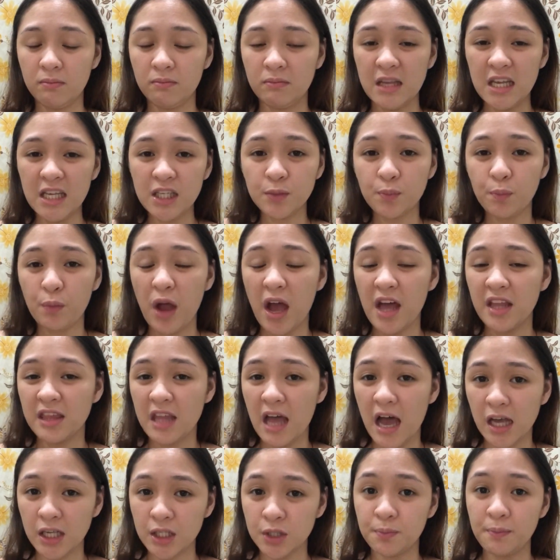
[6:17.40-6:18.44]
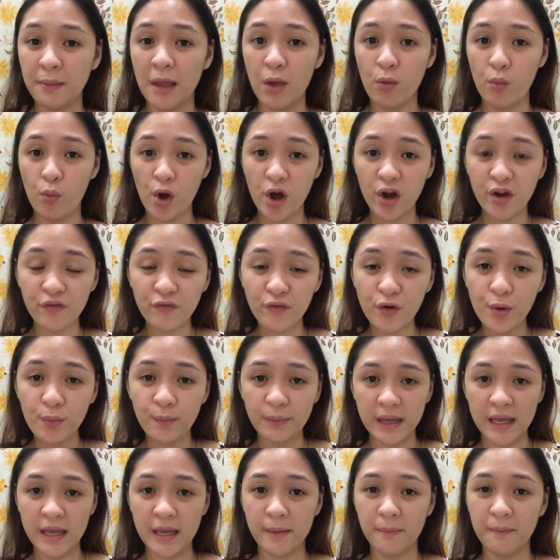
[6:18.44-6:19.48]
these products may work for
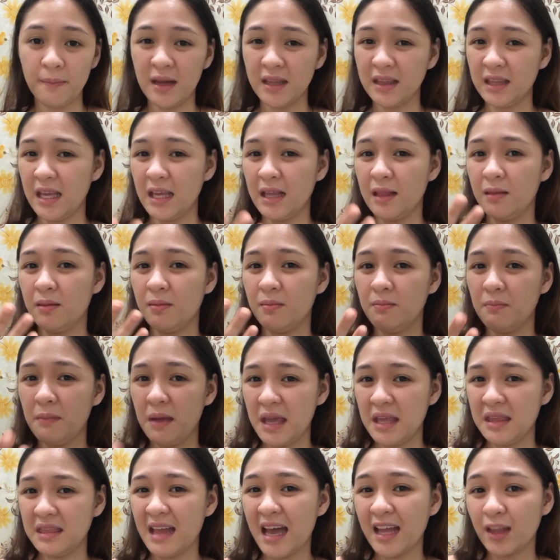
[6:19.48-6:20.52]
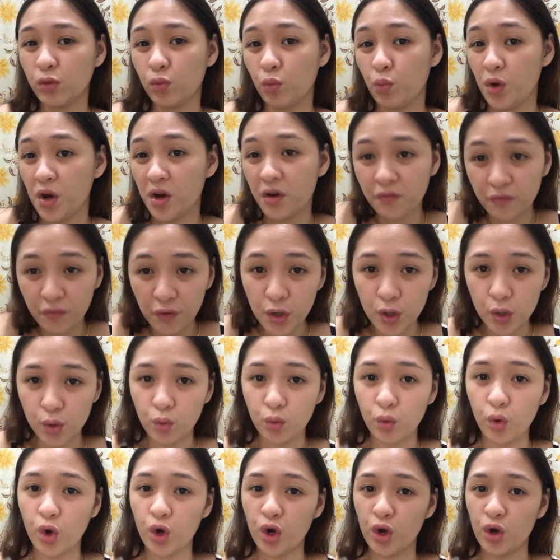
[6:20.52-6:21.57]
me but it may not work for you
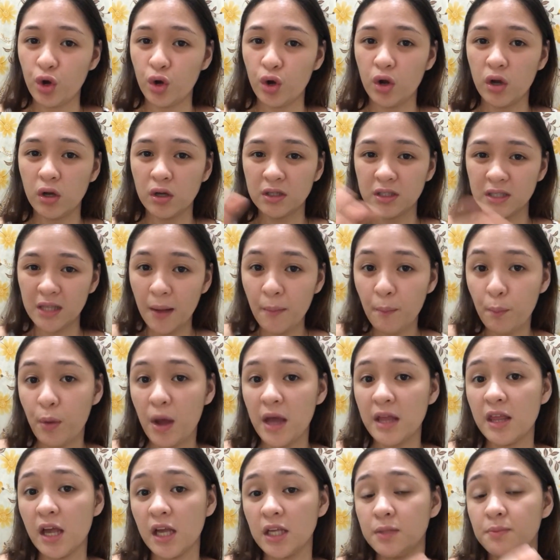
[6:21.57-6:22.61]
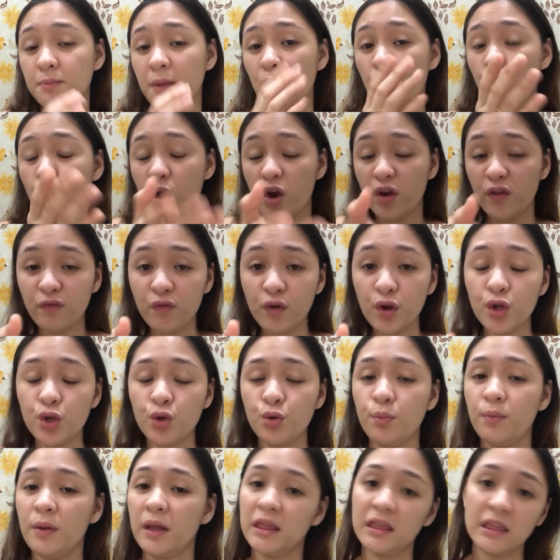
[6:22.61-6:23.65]
or some products may work for
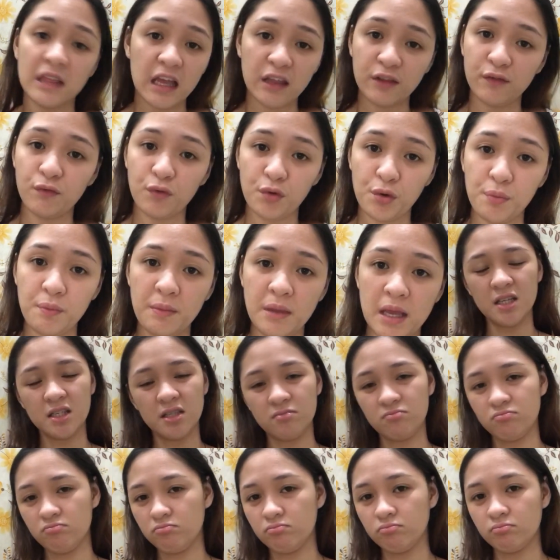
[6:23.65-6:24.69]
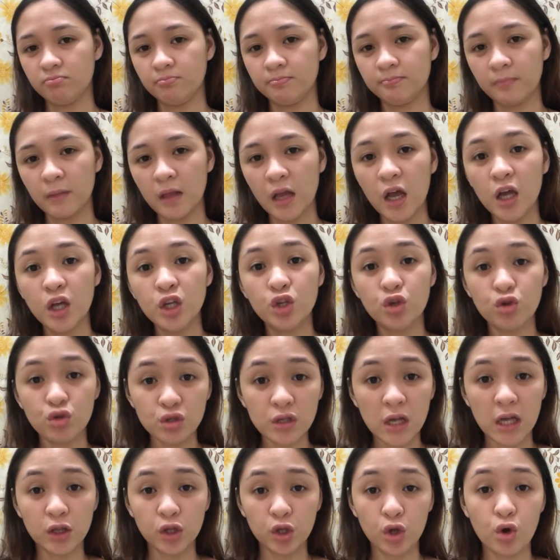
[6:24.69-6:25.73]
you but not for me. Just
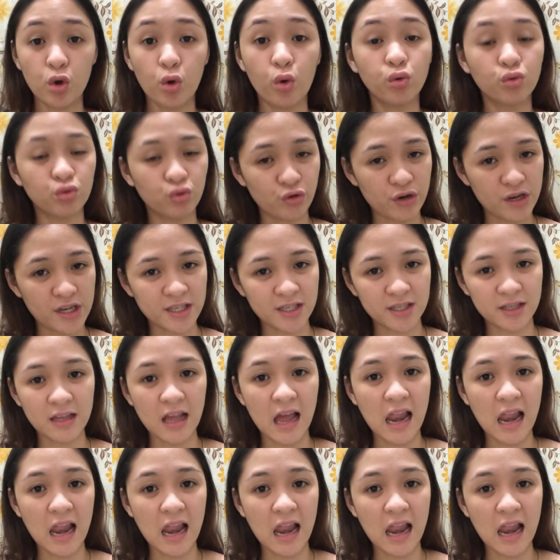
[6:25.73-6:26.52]
use at your own risk